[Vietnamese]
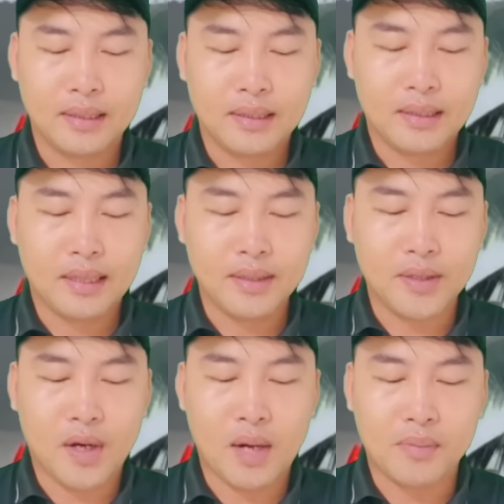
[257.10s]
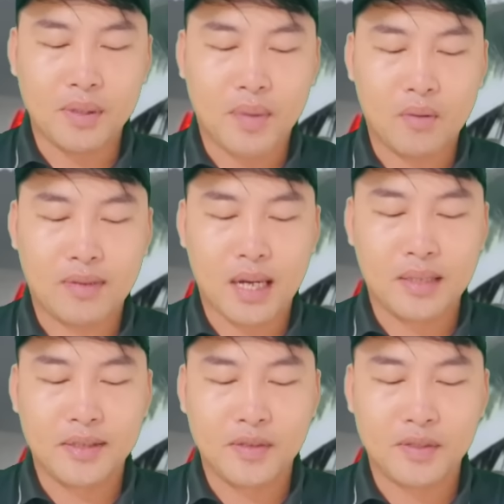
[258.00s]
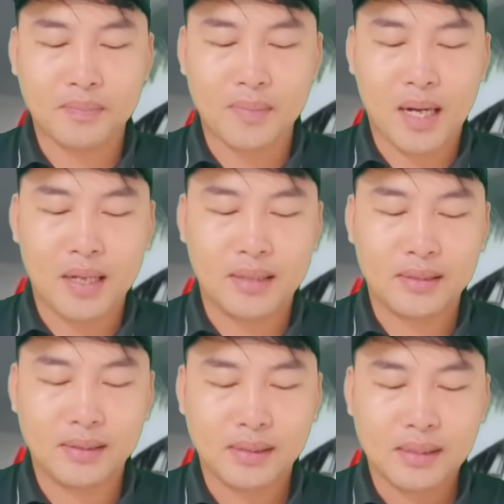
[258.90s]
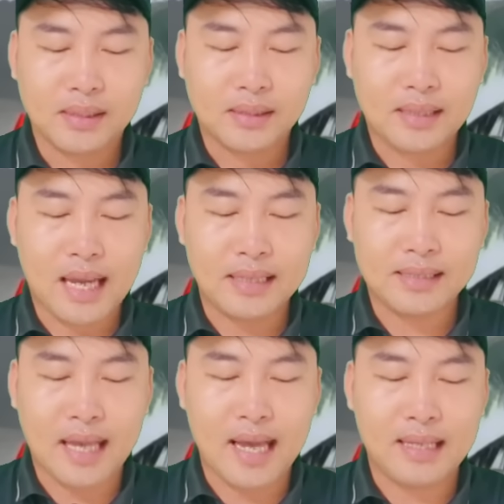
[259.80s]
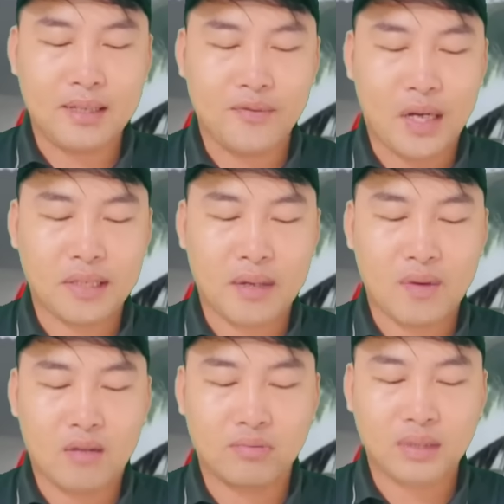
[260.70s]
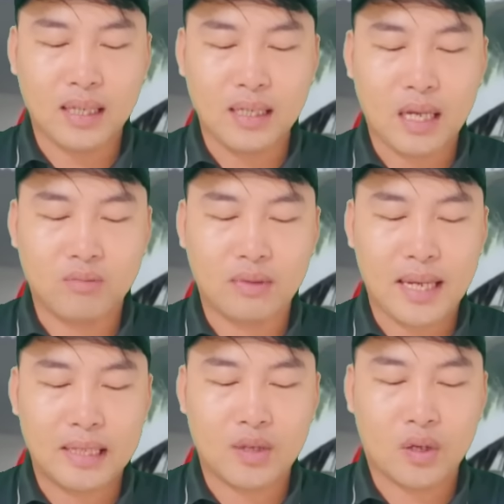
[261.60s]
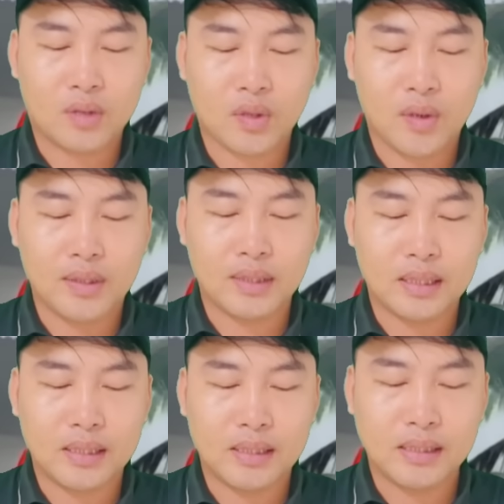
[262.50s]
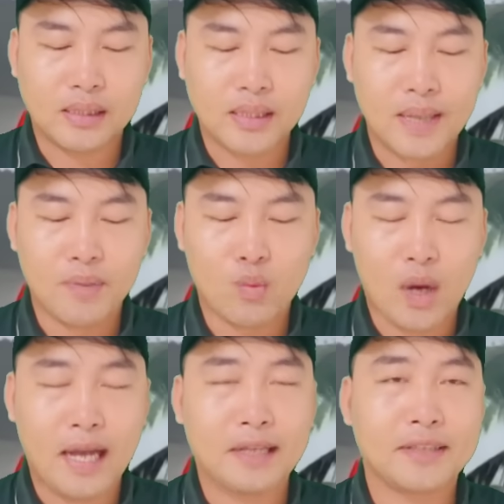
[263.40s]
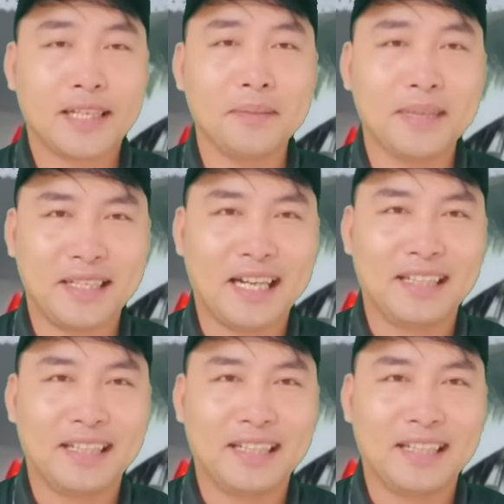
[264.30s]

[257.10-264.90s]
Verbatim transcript: khiến cho 11 kênh youtuber tay sai của vợ chồng ông tấn công đe dọa tôi từ đêm hôm qua cho đến bây giờ